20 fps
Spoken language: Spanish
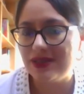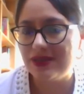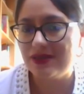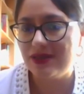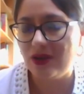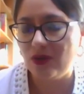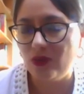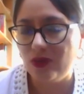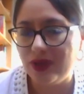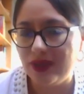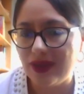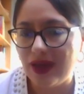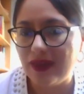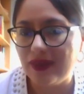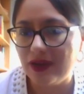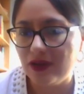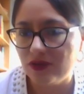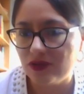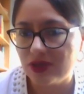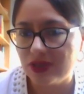de seguridad
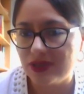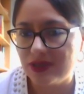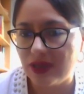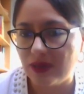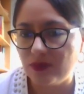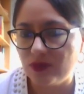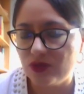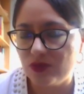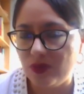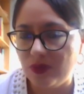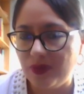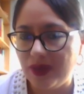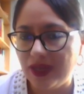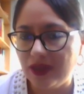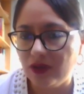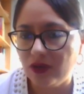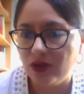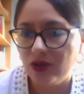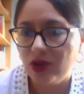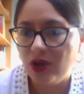en los que estamos
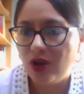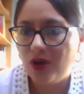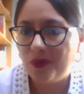viviendo,